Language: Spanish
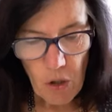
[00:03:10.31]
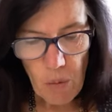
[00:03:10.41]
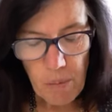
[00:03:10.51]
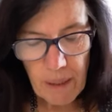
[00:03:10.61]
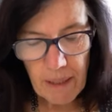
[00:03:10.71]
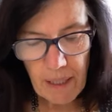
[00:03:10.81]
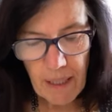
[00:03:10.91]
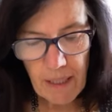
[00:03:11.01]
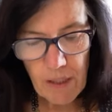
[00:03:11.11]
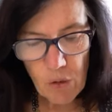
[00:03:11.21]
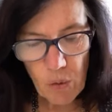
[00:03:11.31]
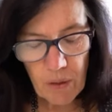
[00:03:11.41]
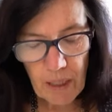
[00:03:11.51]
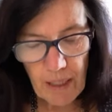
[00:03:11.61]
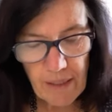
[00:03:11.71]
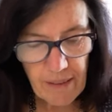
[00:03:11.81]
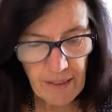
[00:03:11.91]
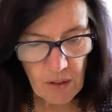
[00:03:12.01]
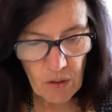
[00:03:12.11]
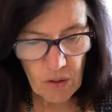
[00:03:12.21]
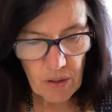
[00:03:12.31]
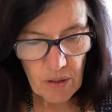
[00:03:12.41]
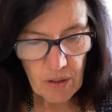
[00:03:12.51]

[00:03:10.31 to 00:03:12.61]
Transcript: Competían en insultar al Señor.